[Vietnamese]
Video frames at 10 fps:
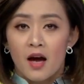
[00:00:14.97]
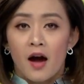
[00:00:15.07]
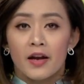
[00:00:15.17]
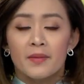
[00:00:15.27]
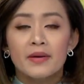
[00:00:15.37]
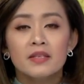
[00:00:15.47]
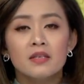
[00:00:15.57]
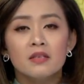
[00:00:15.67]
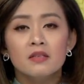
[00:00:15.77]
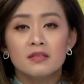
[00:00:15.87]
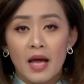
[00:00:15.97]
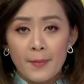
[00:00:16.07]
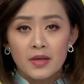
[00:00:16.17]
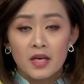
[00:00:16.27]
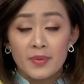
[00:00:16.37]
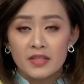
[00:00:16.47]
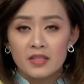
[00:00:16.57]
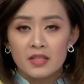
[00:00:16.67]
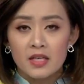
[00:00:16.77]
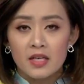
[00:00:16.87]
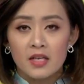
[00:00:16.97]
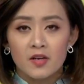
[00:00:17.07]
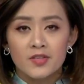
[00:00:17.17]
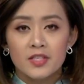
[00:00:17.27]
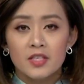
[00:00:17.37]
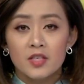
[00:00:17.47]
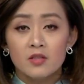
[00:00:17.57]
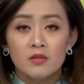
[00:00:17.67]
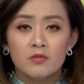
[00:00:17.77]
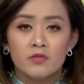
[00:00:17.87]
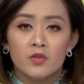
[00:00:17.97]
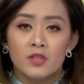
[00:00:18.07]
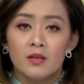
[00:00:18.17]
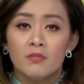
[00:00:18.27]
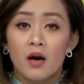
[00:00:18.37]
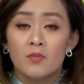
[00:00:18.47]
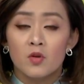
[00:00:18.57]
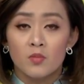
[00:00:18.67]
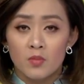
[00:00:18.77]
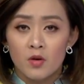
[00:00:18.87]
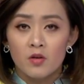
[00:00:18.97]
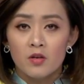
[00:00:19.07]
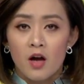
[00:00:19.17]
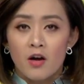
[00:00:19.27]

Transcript: họ đã bắt giữ được 8 người bị tình nghi là có dính líu tới một vụ đánh bom khủng bố,